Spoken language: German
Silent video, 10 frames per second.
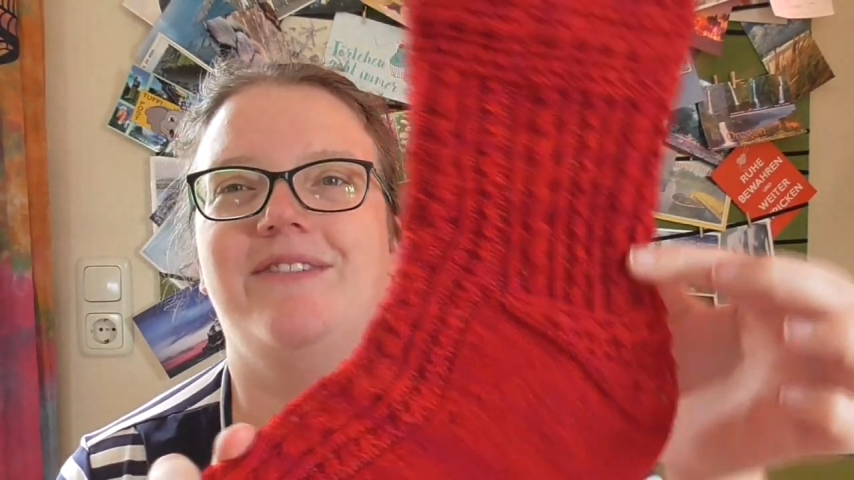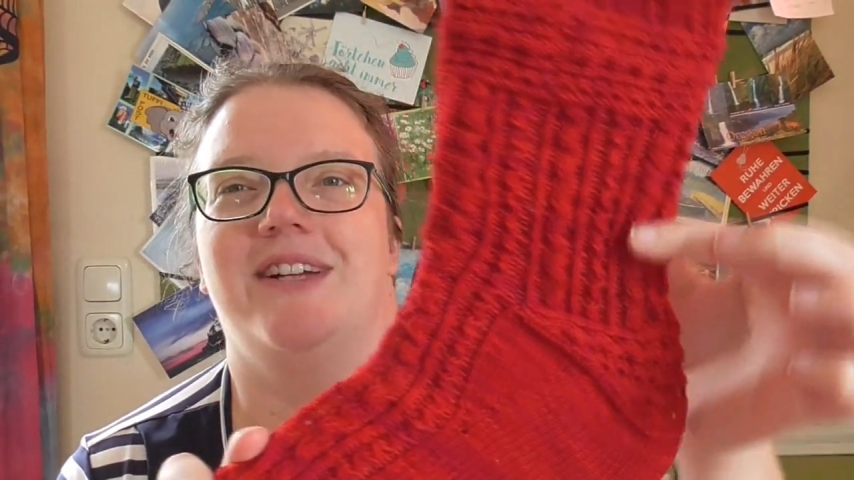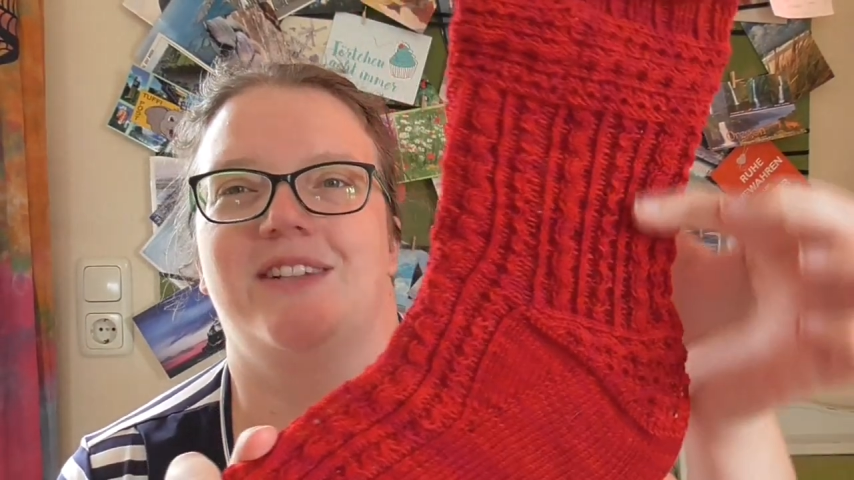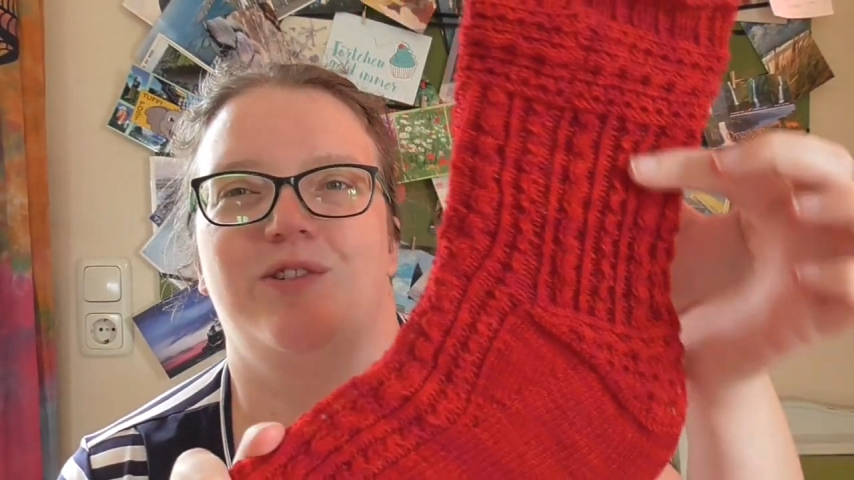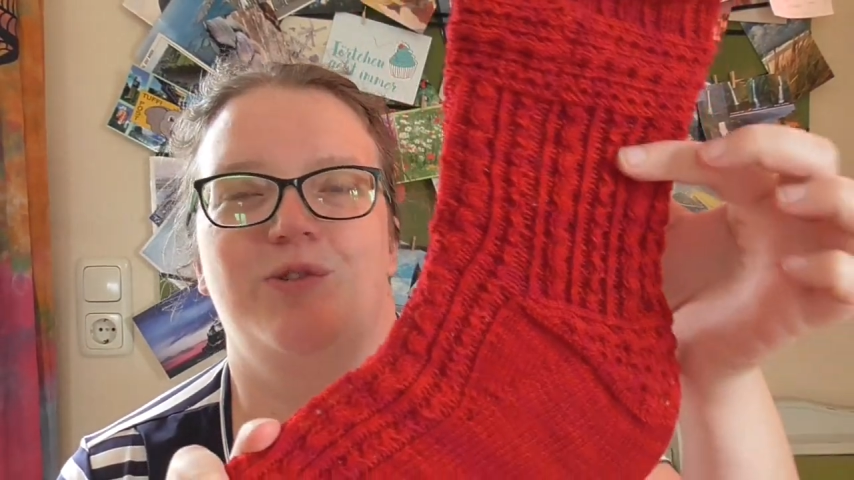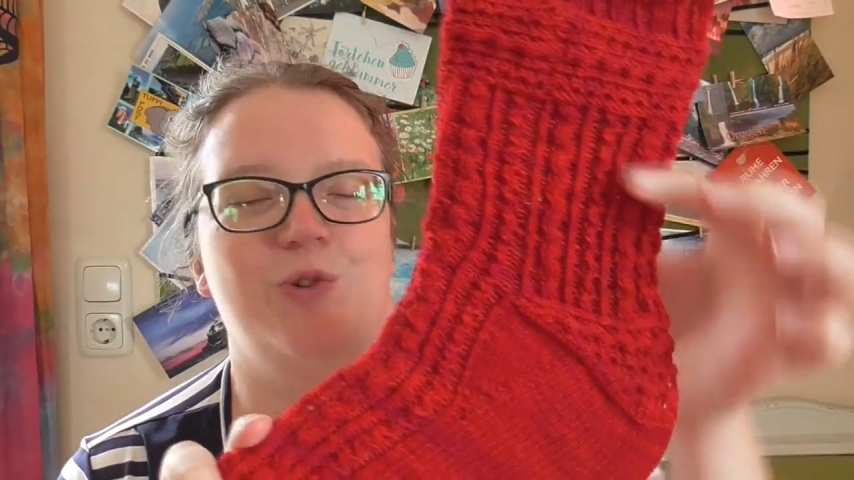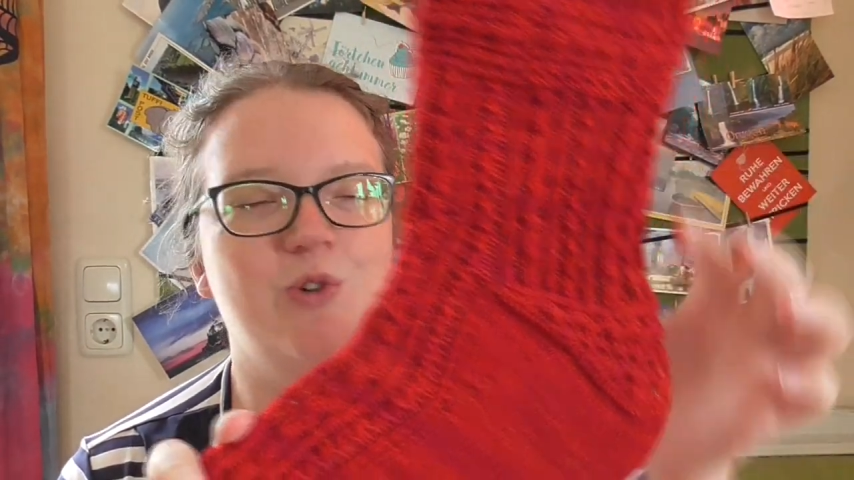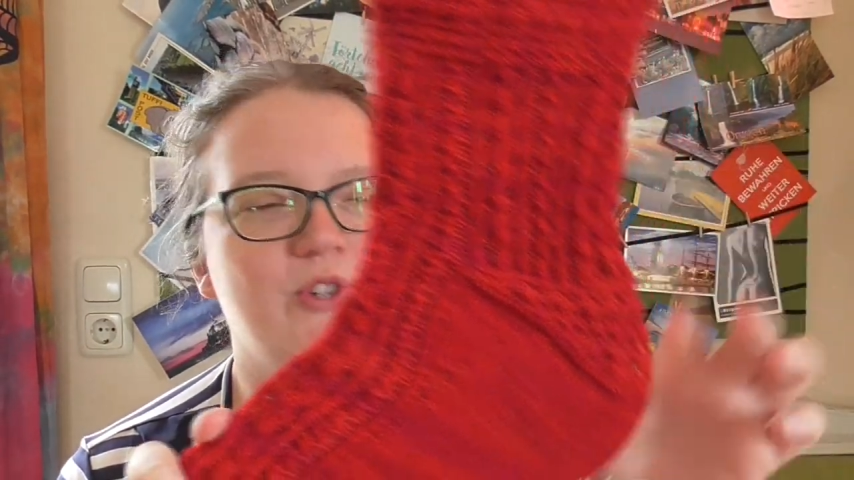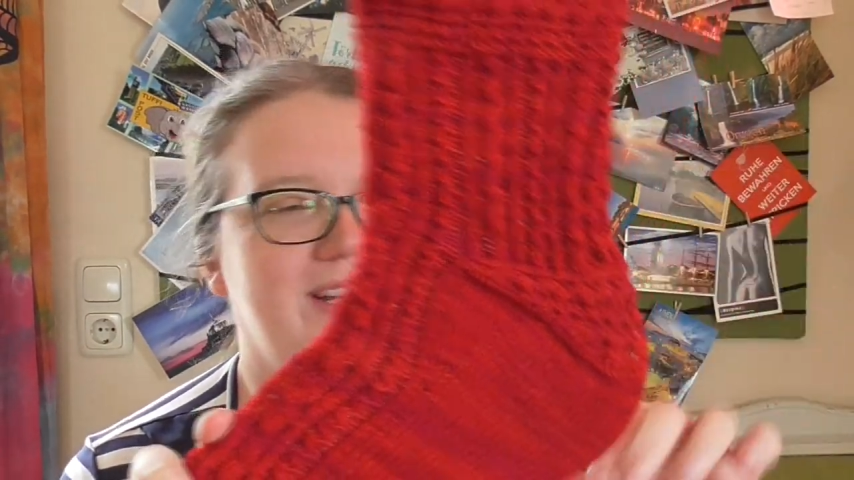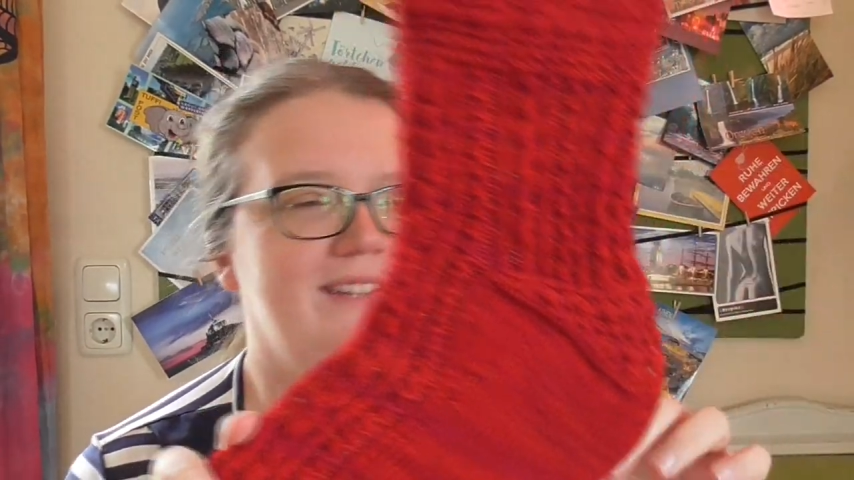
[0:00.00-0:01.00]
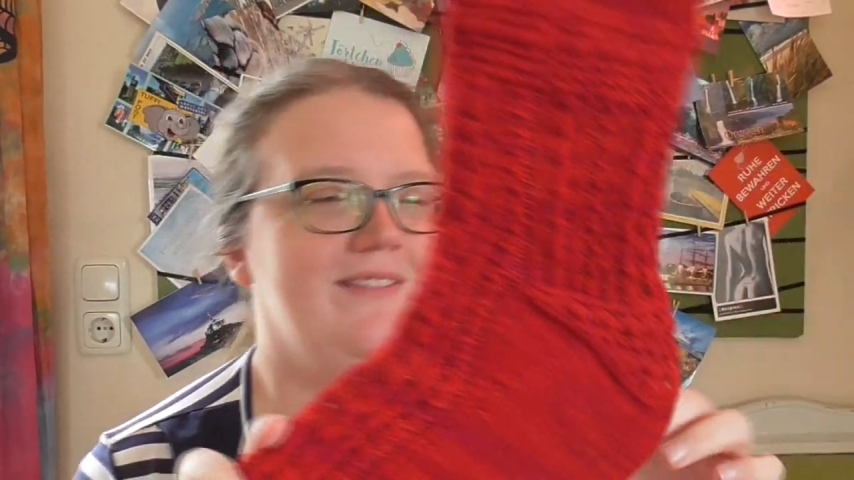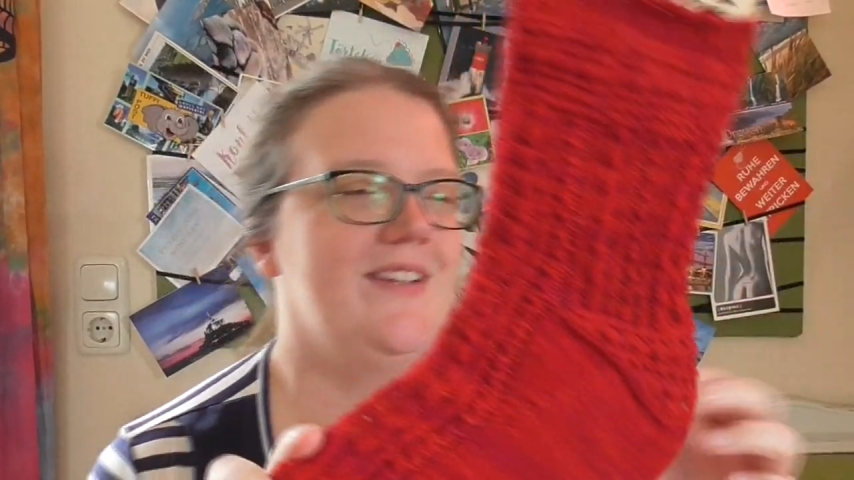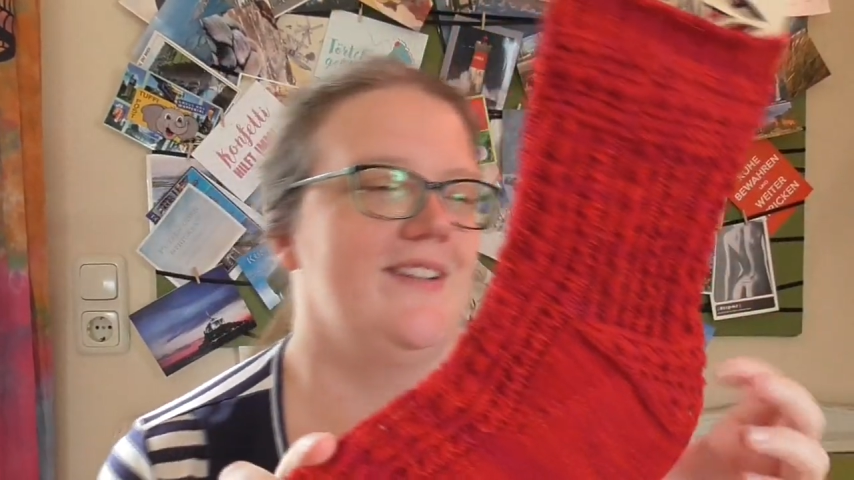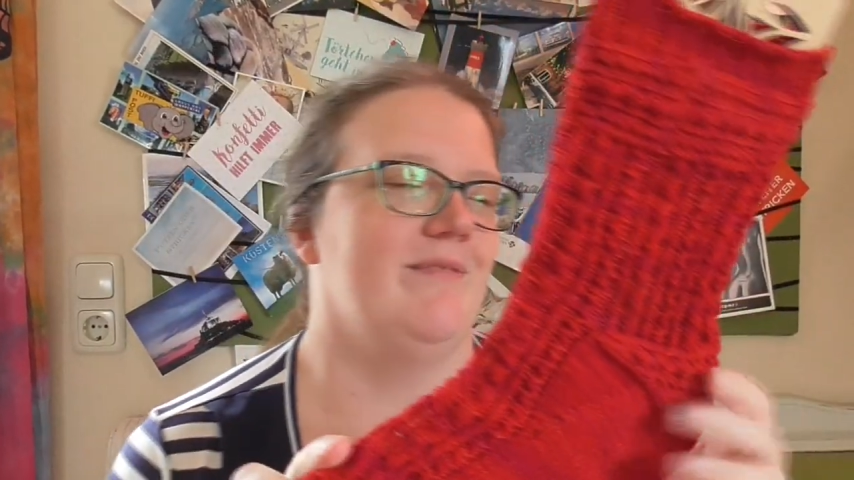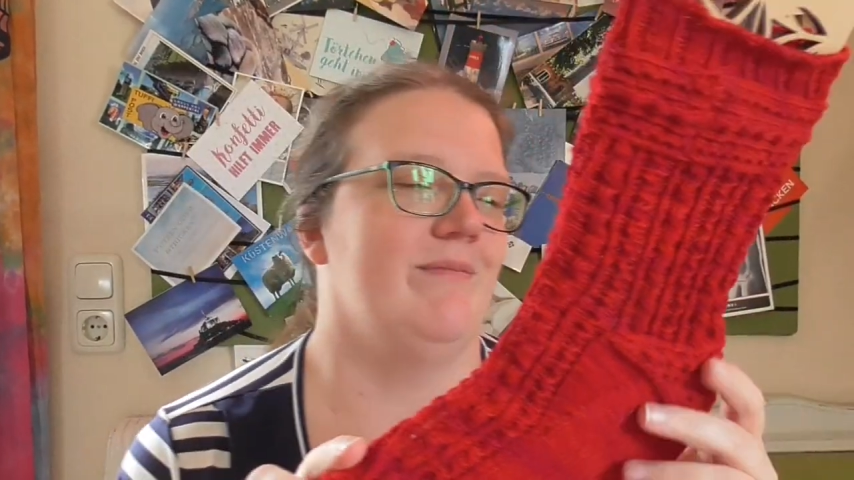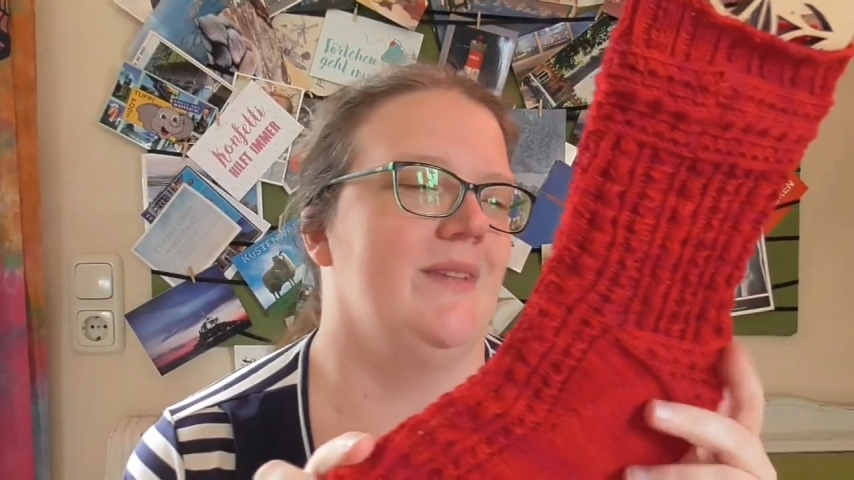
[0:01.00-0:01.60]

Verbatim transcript: weiter hochstrecken kann.